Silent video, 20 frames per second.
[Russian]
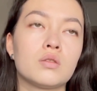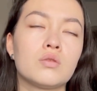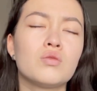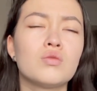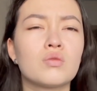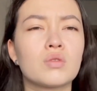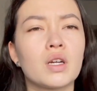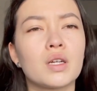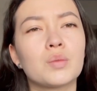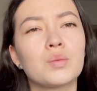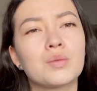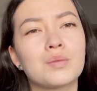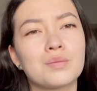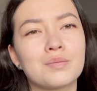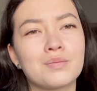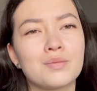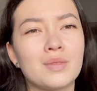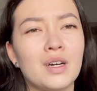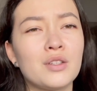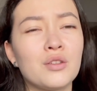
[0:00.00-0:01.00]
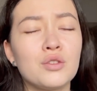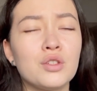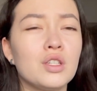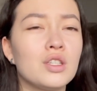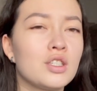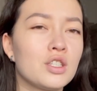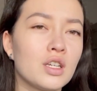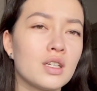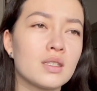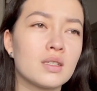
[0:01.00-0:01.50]
ну, как бы оно не
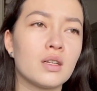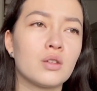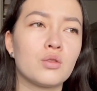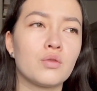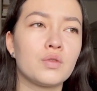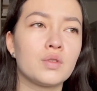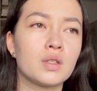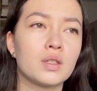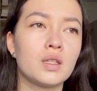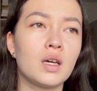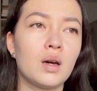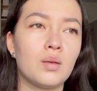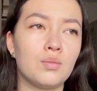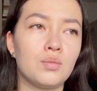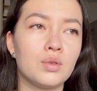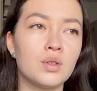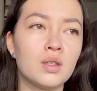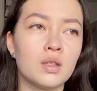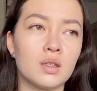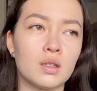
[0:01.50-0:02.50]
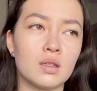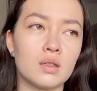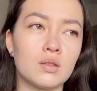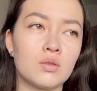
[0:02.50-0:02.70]
исчезло, оно всегда было,